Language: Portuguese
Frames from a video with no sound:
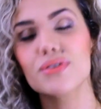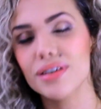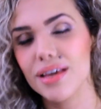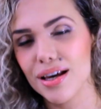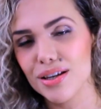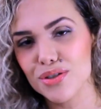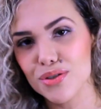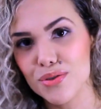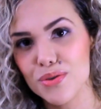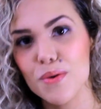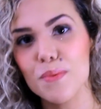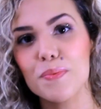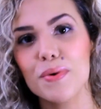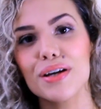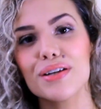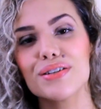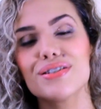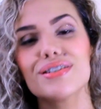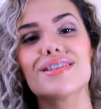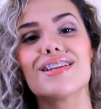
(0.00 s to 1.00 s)
que é
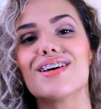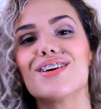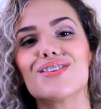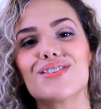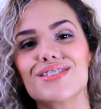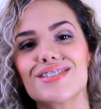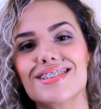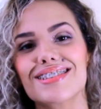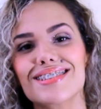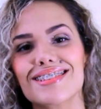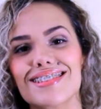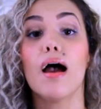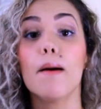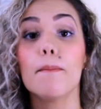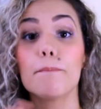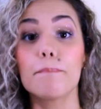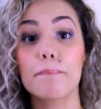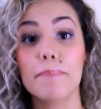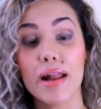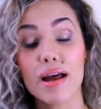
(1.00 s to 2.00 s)
super de Deus.
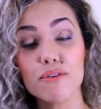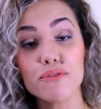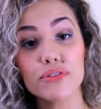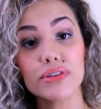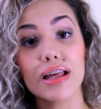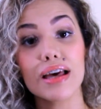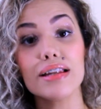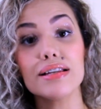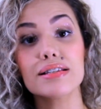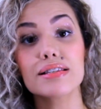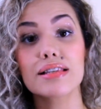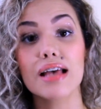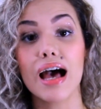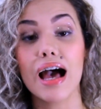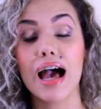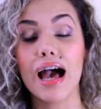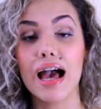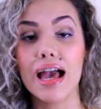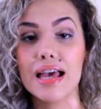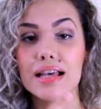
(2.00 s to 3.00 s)
Para
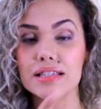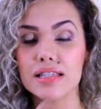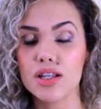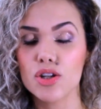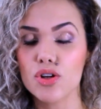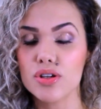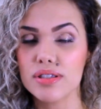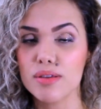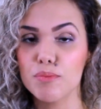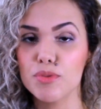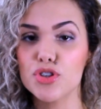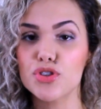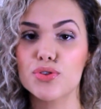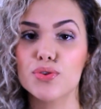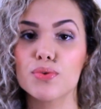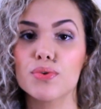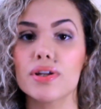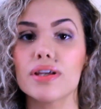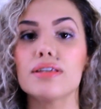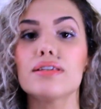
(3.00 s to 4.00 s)
finalizar essa nossa
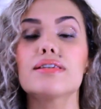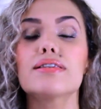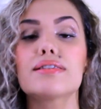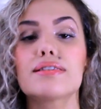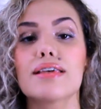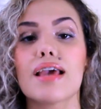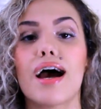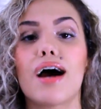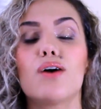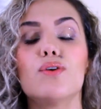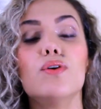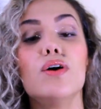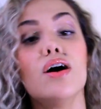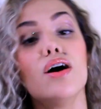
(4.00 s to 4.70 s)
mistura inicial,